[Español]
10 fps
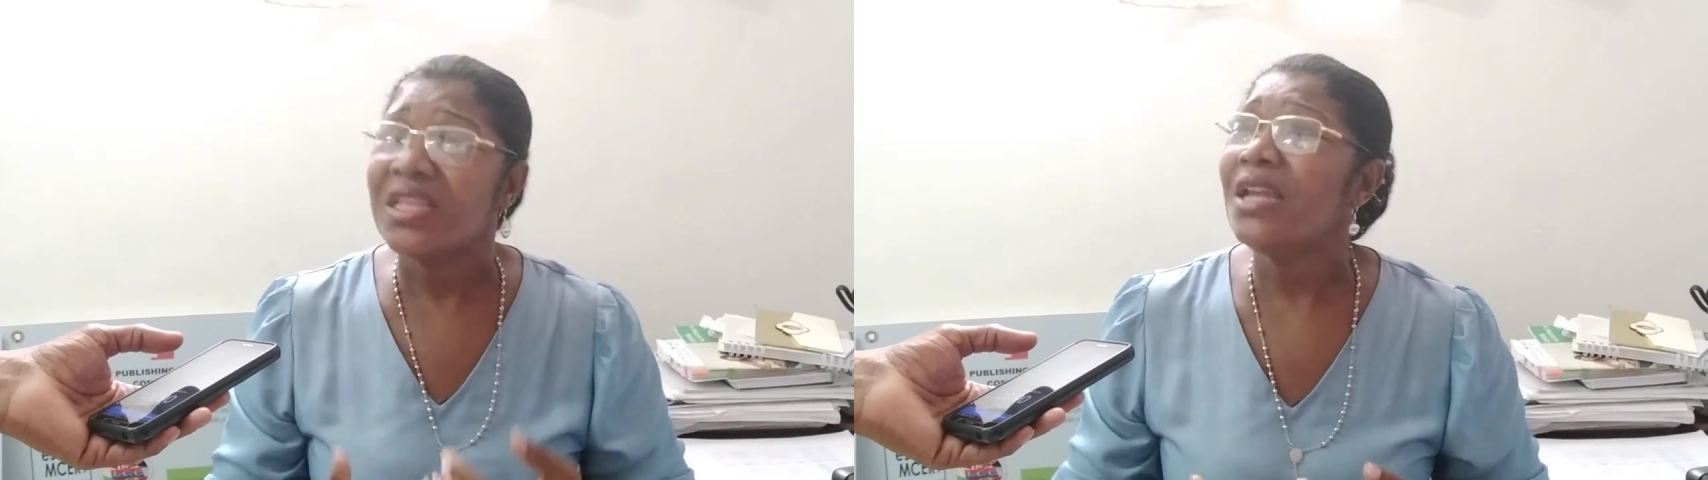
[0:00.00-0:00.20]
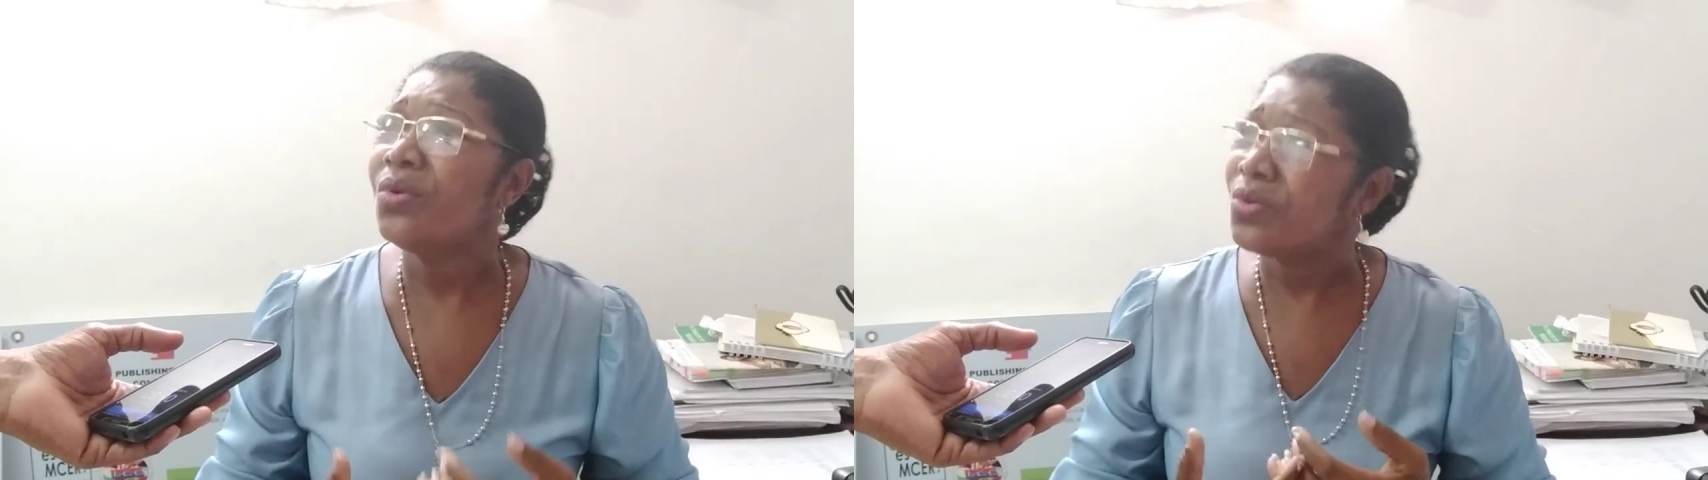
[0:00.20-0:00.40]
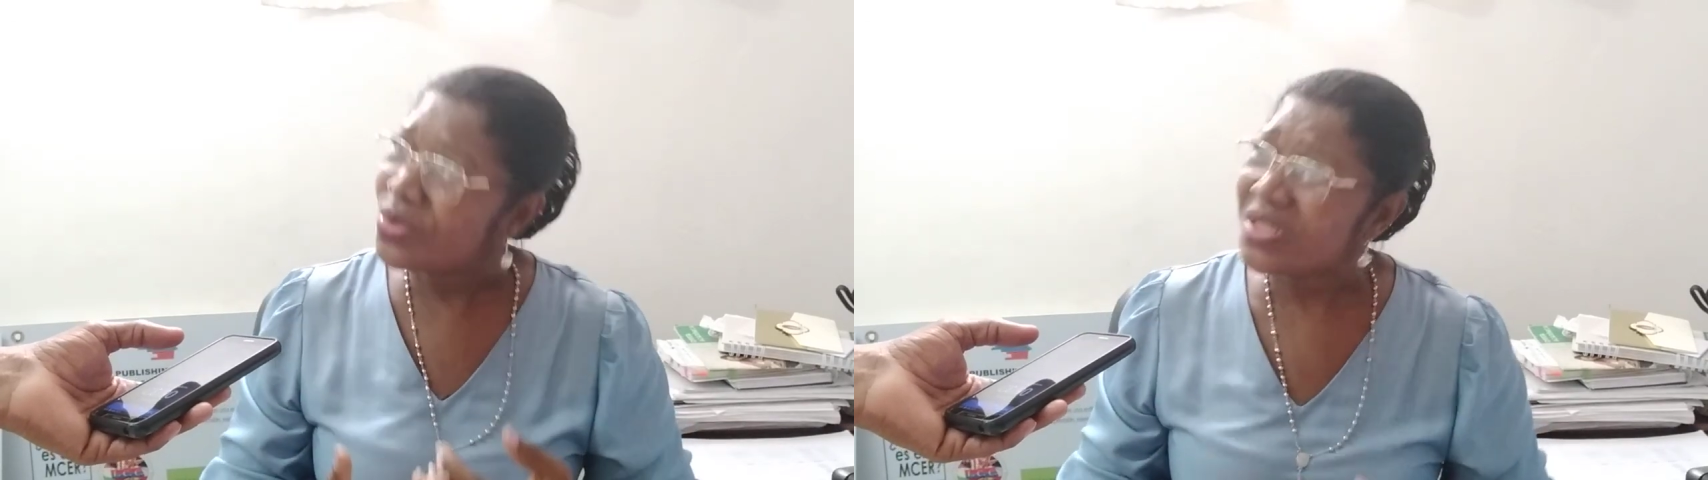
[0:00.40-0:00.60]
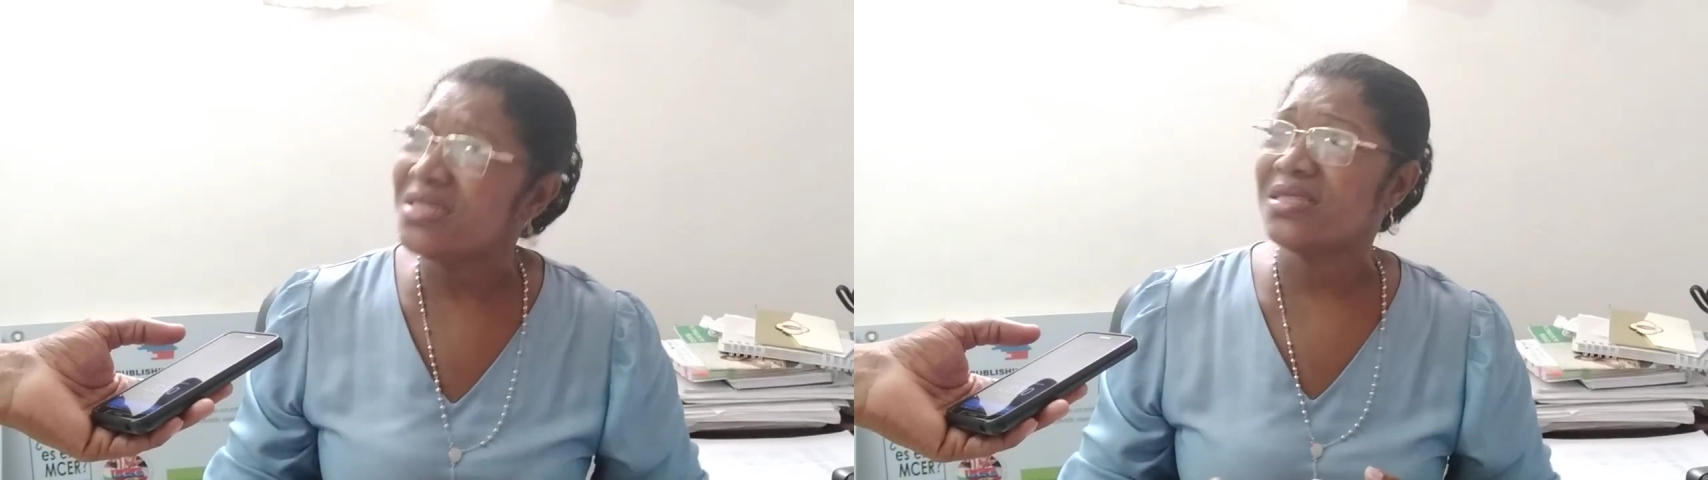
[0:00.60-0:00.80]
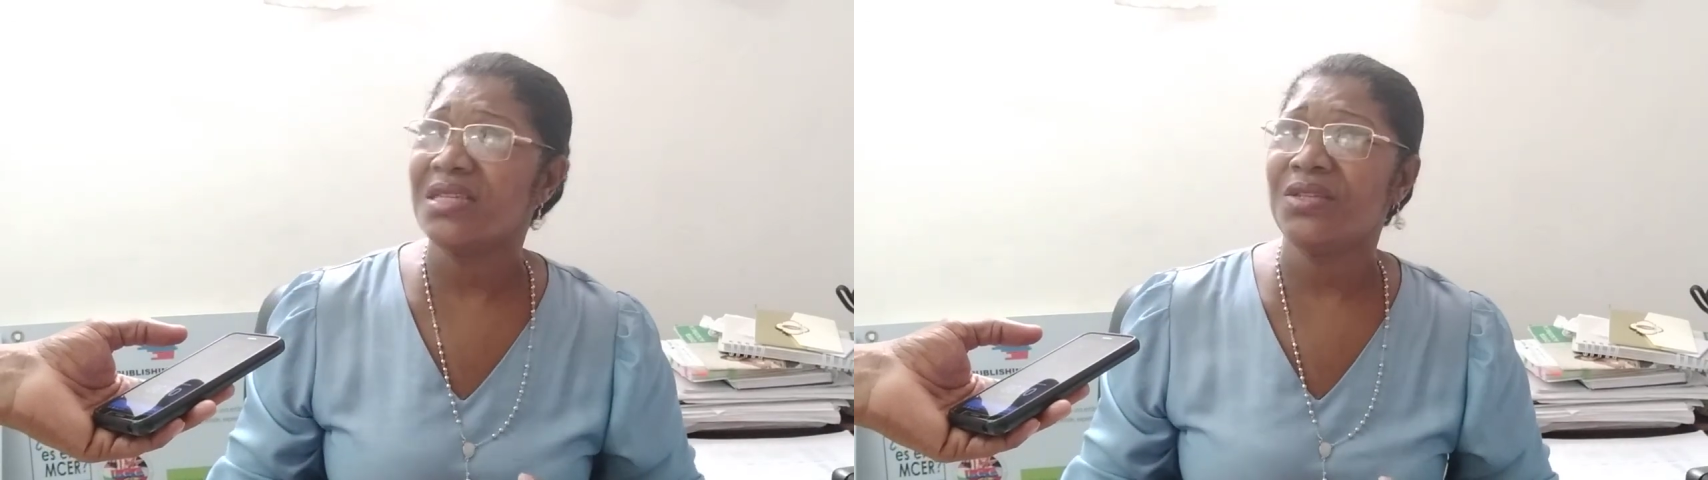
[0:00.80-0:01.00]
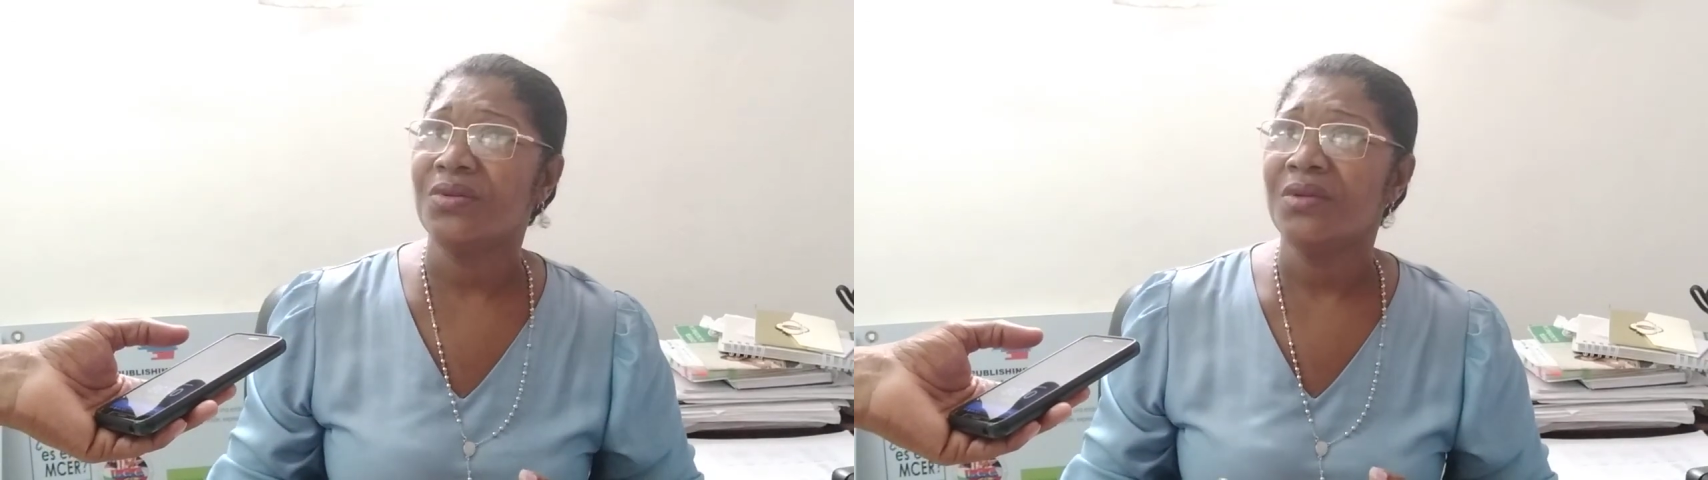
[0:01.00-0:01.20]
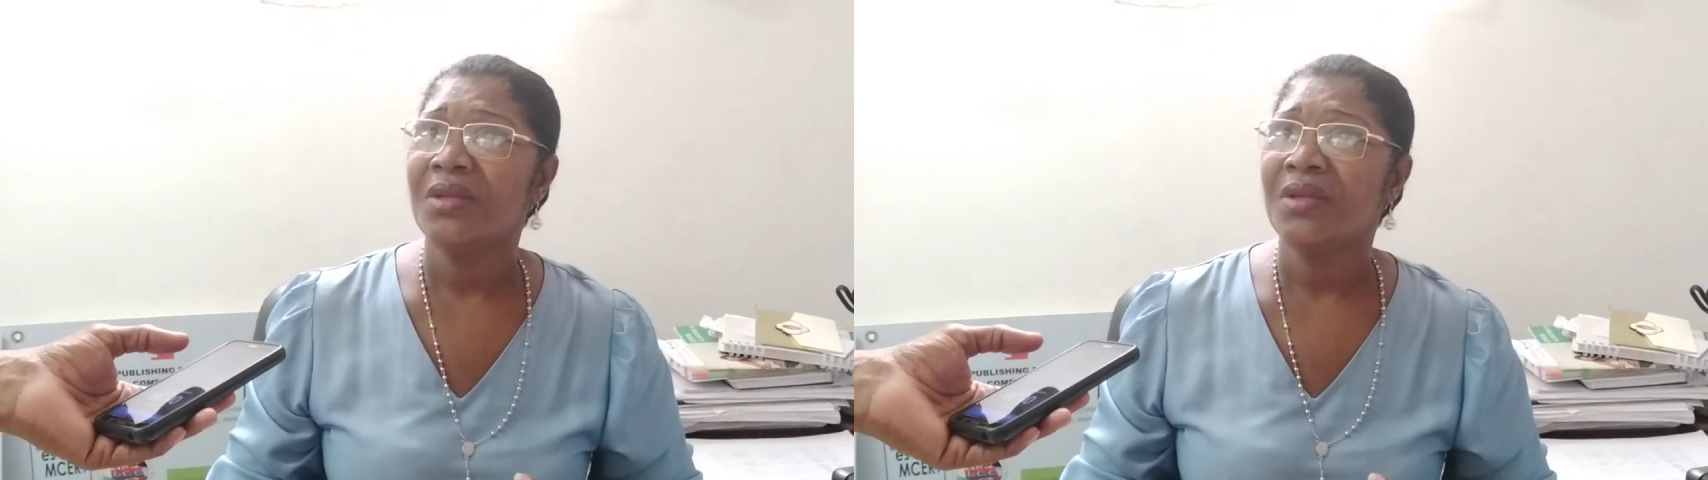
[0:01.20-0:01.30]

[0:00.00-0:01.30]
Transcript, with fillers: diálogo sencillo.